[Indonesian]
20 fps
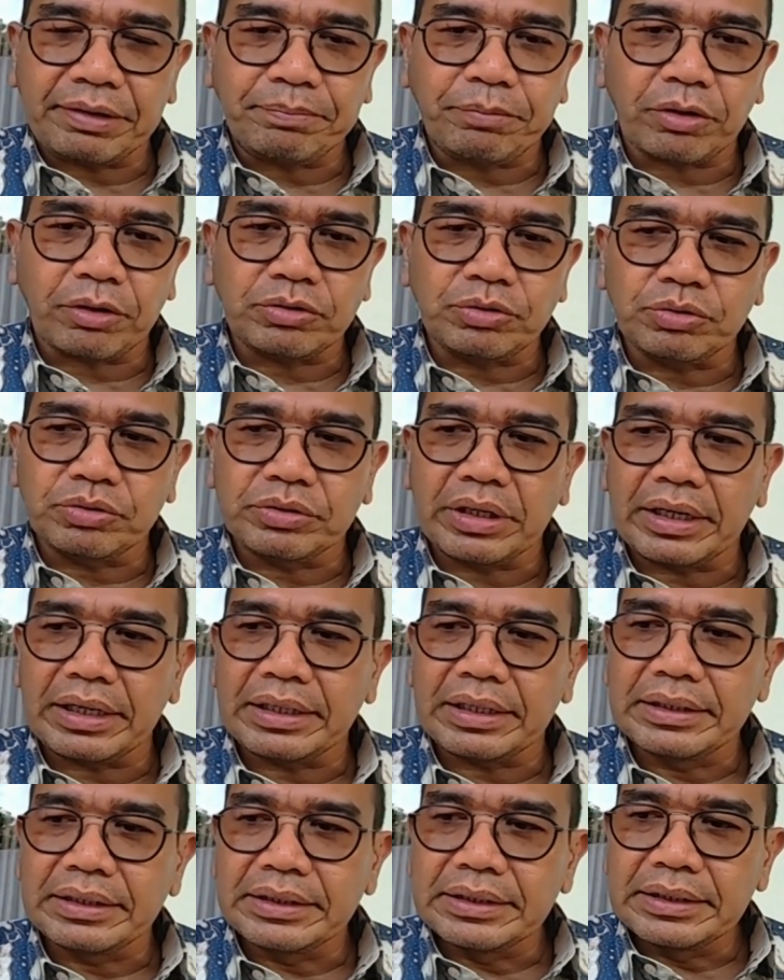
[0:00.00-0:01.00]
Freeport
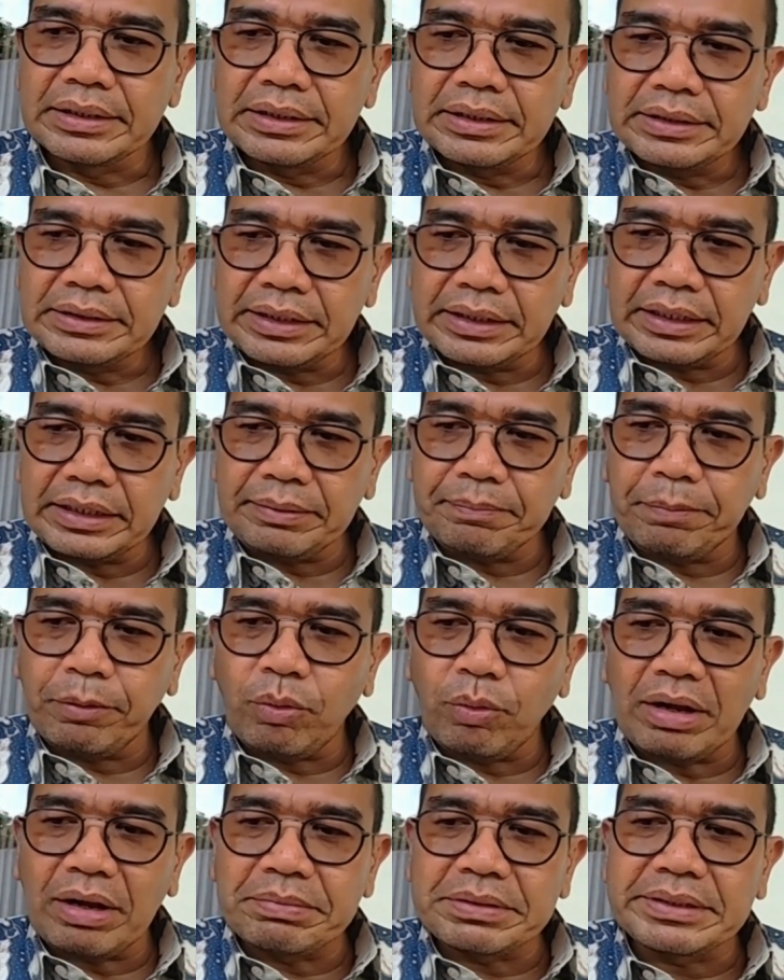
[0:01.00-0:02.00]
juga. Jadi ini
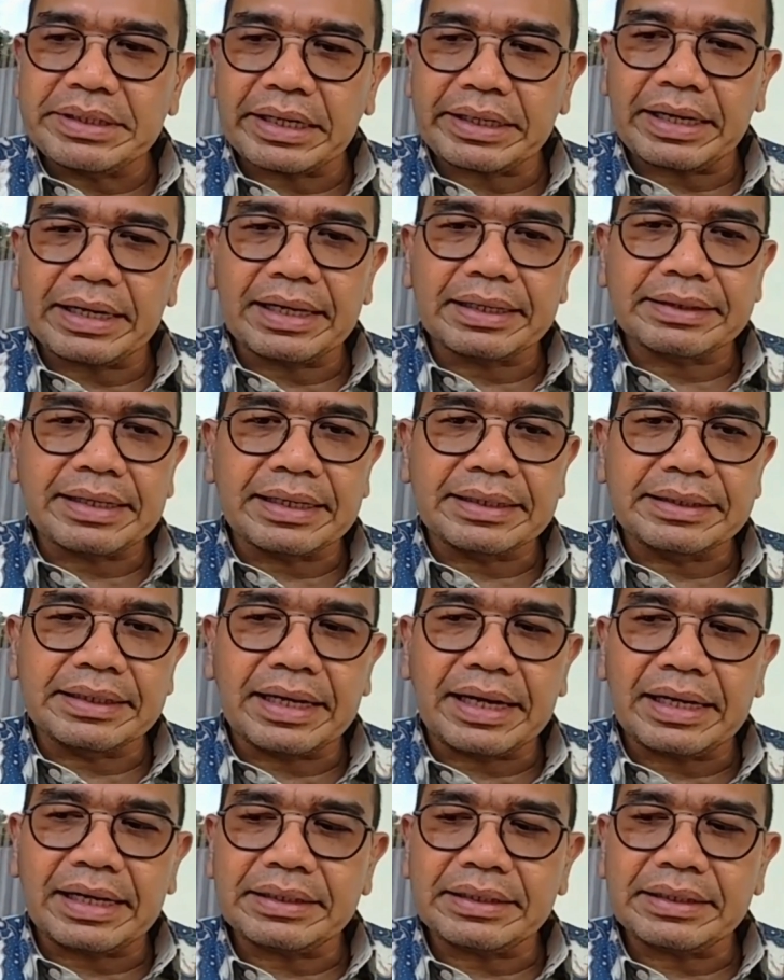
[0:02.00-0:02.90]
peluang besar yang kita